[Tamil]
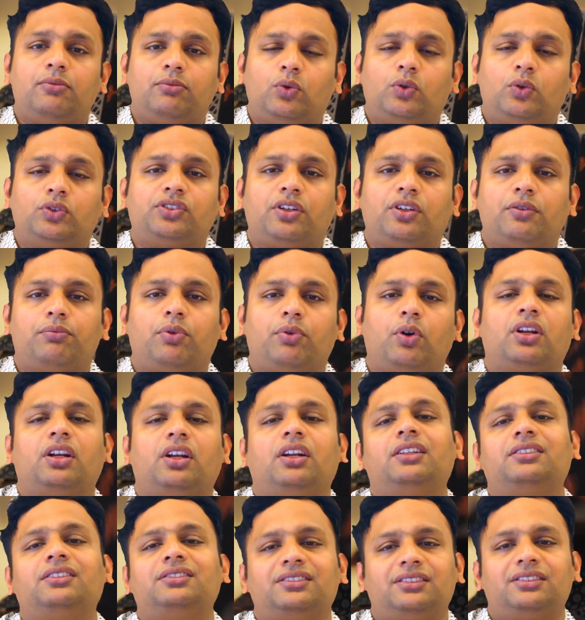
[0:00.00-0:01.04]
த மோஸ்ட்
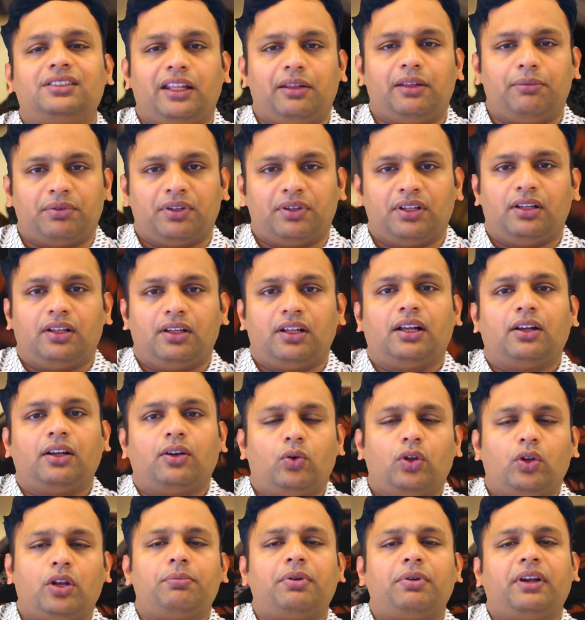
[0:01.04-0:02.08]
இம்பார்ட்டன்ட் இஸ் ஸ்லீப்
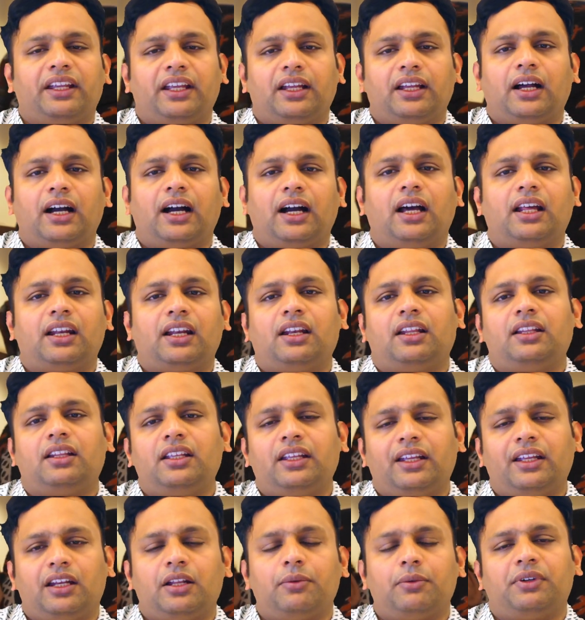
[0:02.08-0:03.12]
குறிப்பாக ஆறுலேருந்து
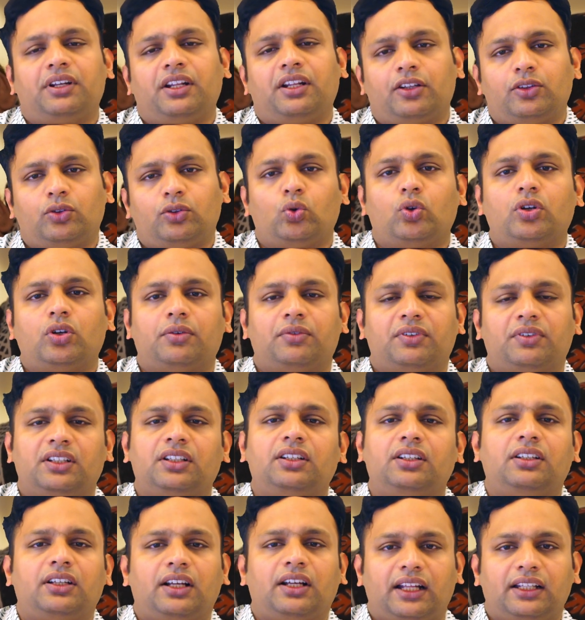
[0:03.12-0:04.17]
எட்டு மணி நேரம் தூக்கம் வந்து
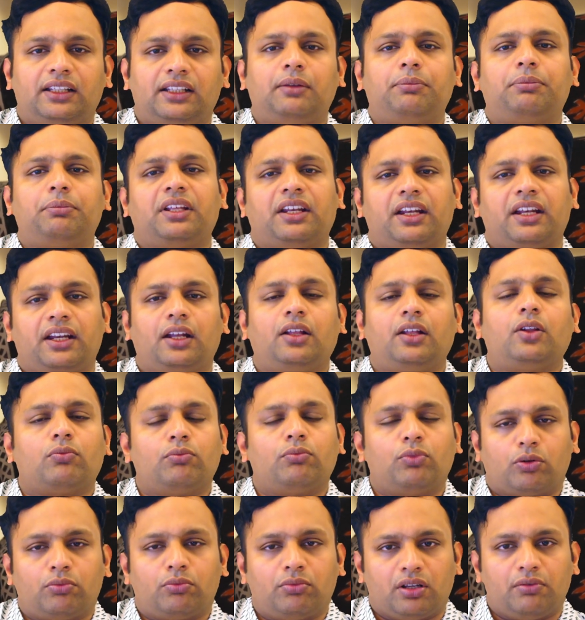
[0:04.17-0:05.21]
அந்த பீரியடில் ரொம்ப
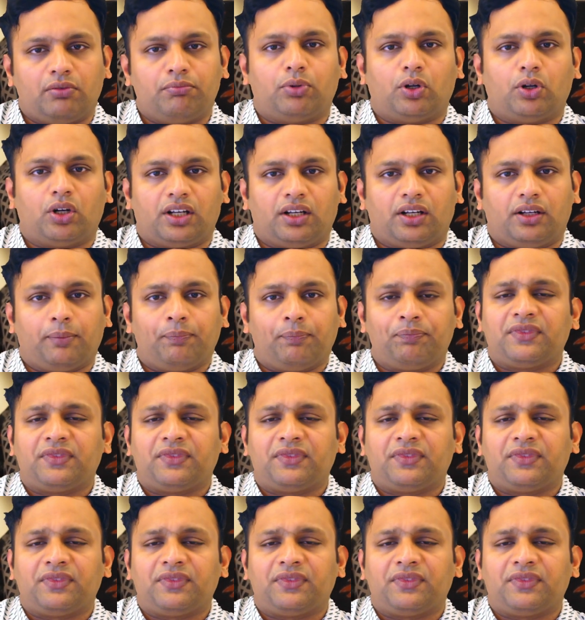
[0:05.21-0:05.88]
ரொம்ப இம்பார்ட்டன்ட்